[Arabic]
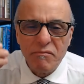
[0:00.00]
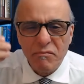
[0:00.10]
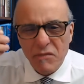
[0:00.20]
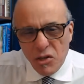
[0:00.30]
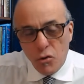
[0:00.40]

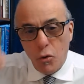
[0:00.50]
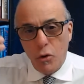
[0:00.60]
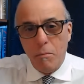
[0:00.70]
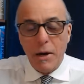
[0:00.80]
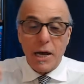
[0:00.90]
تصنعوه
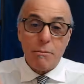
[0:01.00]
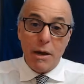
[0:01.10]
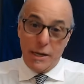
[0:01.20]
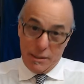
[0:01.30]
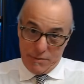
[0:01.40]
المغاربه
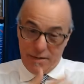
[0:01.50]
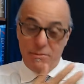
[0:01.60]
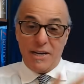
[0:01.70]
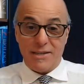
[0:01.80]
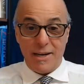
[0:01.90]
حيت بزاف
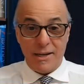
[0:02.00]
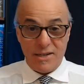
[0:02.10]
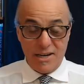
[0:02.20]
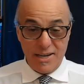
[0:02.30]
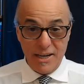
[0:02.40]
تاع
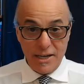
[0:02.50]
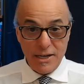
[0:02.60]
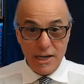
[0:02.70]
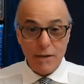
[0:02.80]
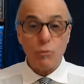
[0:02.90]

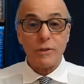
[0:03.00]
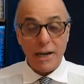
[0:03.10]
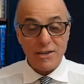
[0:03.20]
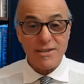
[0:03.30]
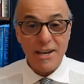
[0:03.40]
الجزائريين
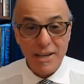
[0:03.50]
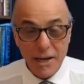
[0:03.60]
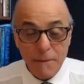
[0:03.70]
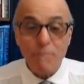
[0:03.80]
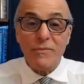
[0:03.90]
والتاريخ
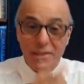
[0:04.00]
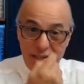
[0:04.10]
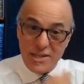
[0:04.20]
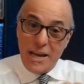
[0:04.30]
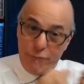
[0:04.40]
الجزائري
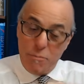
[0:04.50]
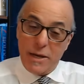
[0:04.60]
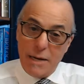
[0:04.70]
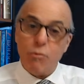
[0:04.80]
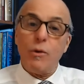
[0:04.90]
تصنع في
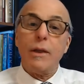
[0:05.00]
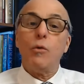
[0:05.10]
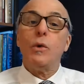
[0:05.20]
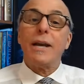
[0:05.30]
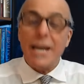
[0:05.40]
المغرب
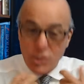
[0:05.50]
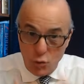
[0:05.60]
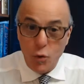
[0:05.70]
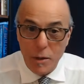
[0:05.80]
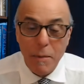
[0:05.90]
ولا كاع
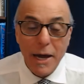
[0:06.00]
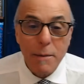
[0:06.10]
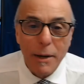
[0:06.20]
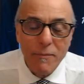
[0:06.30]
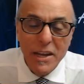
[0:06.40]
سمعوه
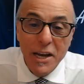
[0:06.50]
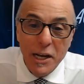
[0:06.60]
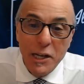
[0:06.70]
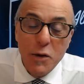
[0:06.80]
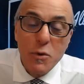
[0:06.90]
المغاربه
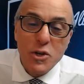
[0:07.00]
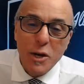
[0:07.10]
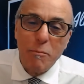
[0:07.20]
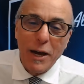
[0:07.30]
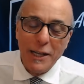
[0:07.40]
اللي هو
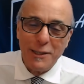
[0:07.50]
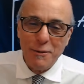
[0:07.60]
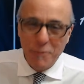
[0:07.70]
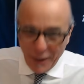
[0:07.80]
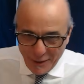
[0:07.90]
الشاب خالد
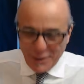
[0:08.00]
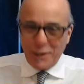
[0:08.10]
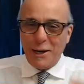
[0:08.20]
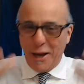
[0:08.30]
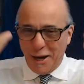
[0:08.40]

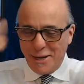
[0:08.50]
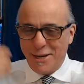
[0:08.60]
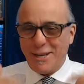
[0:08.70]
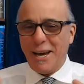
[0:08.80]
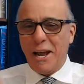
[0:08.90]
يسرق الاغاني
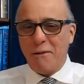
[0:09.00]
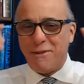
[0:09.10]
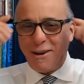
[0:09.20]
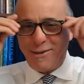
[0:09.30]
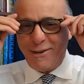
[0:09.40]
ديالها
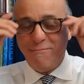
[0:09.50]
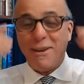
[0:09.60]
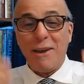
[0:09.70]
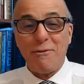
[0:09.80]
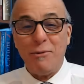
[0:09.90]
وداك الشيء
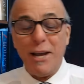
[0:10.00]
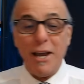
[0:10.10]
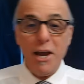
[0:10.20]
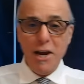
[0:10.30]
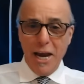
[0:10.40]
يقولوا له
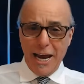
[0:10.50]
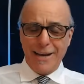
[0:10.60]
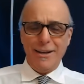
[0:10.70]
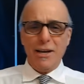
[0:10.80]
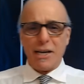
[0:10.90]

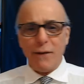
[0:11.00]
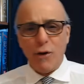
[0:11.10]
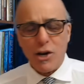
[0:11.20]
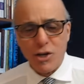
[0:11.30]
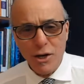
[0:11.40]
ايه
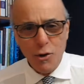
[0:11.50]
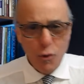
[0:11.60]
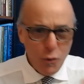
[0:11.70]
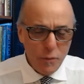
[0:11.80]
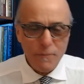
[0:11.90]
كيفاش
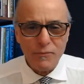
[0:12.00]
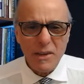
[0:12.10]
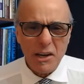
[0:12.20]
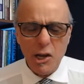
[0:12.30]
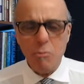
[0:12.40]

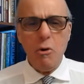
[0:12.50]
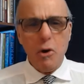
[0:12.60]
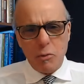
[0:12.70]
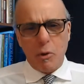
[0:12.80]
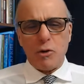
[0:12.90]
وقلب
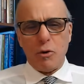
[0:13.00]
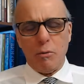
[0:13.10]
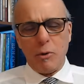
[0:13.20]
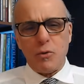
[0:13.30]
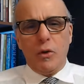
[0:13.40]
واش بغيتو
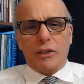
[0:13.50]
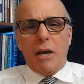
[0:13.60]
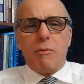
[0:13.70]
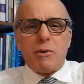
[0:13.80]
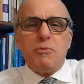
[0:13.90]
بغيتو نعطيها
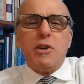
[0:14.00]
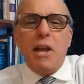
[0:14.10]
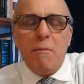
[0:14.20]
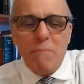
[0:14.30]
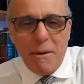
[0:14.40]
باش تمشي
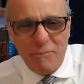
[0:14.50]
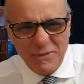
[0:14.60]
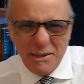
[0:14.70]
للحمام